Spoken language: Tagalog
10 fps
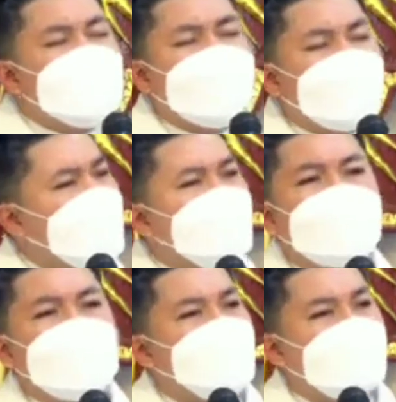lang ang
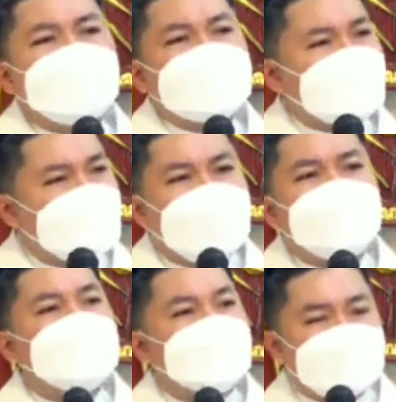
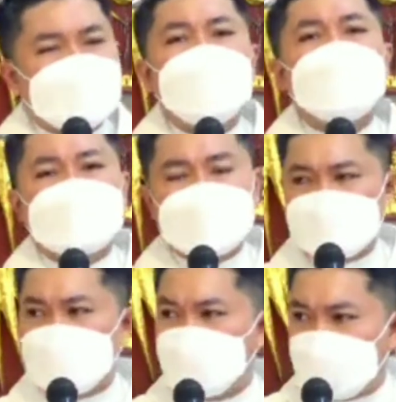pagpapasalamat ni Haring
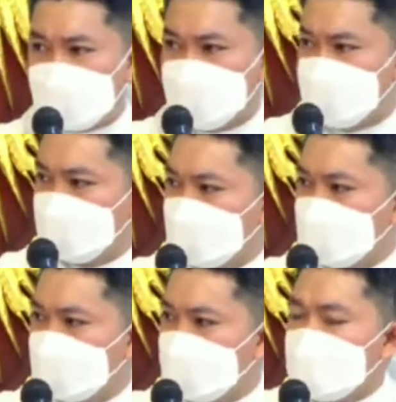David.
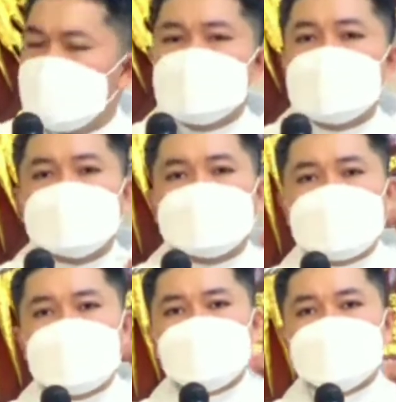
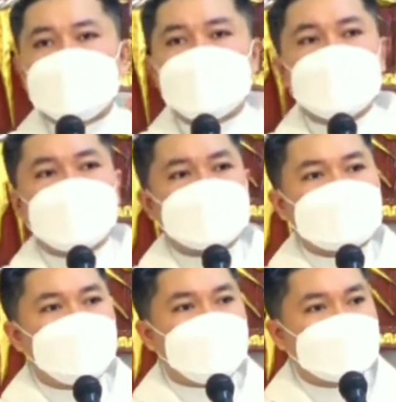Nagtanim siya ng
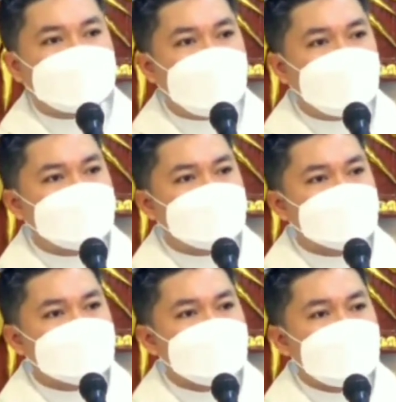katapatan,
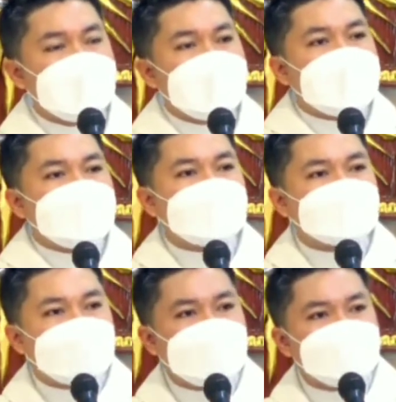
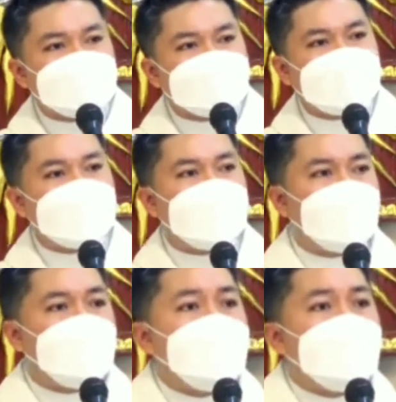Nagtanim siya ng
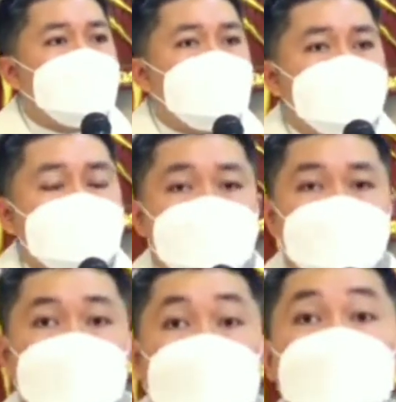
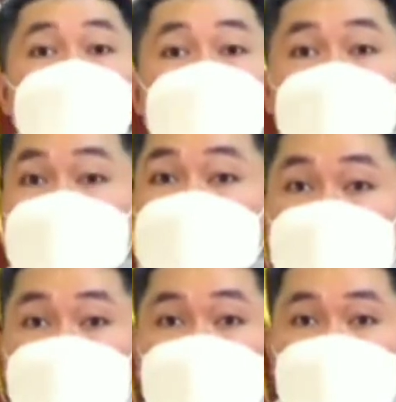pagsunod sa
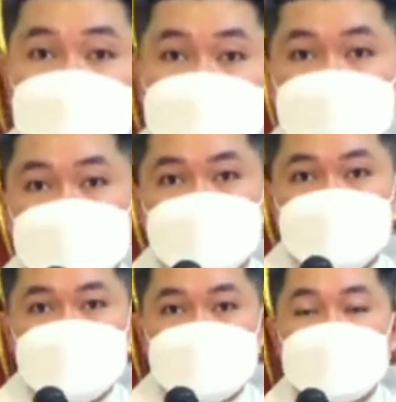Diyos.
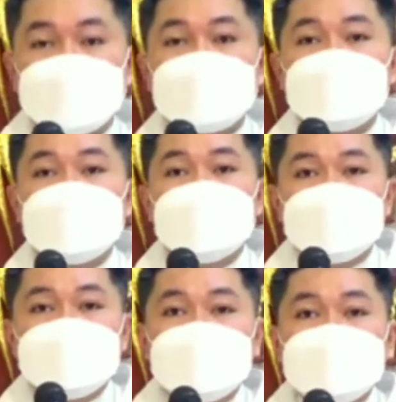Kaya
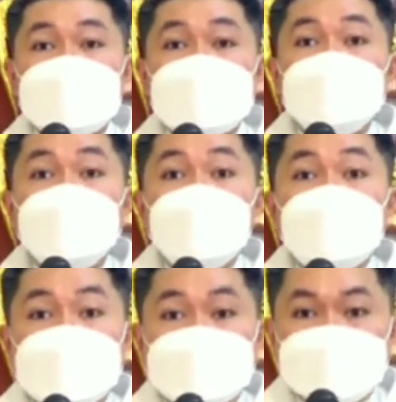nagbunga
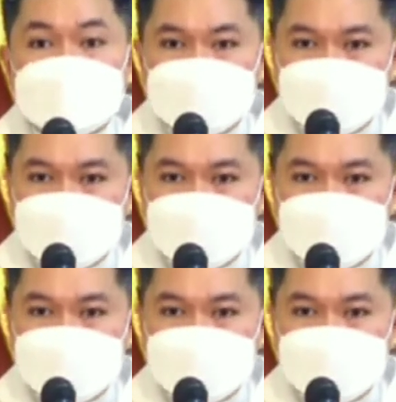ito.